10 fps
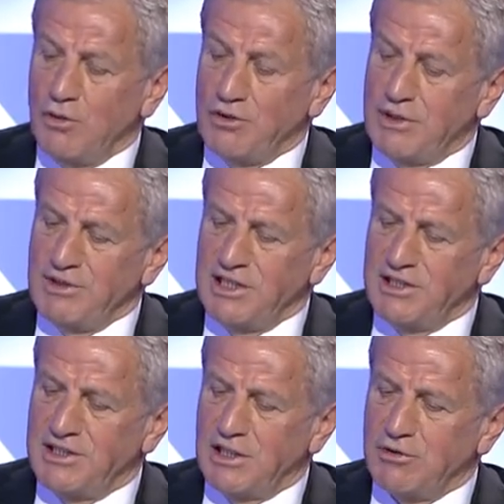önemli
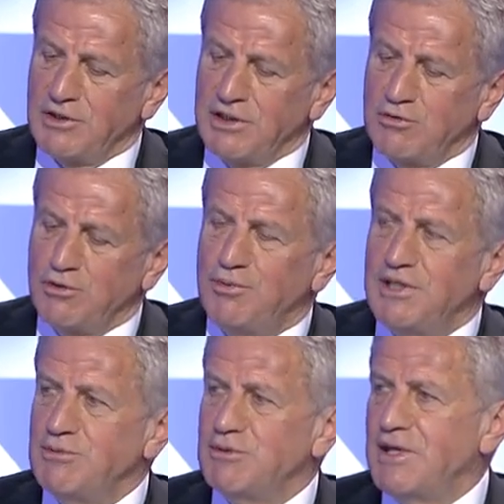getirisinden dolayı
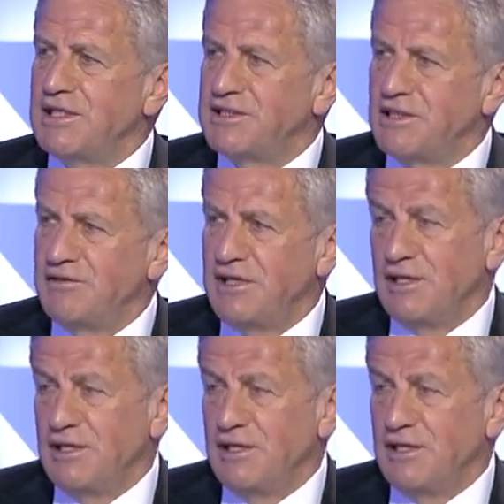kulüplerimiz maalesef